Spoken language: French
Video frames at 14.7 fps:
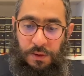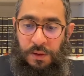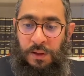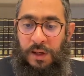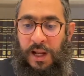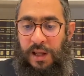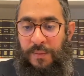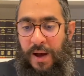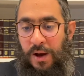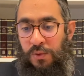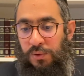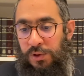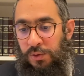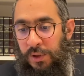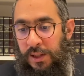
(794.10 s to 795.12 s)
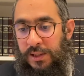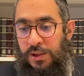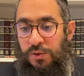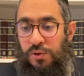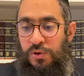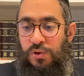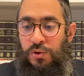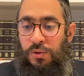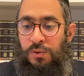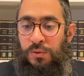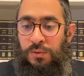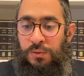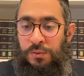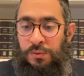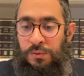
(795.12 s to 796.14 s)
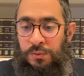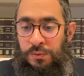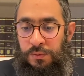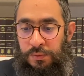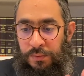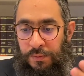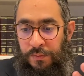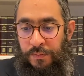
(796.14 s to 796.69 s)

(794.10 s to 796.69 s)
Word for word: Lagmar continue la discussion.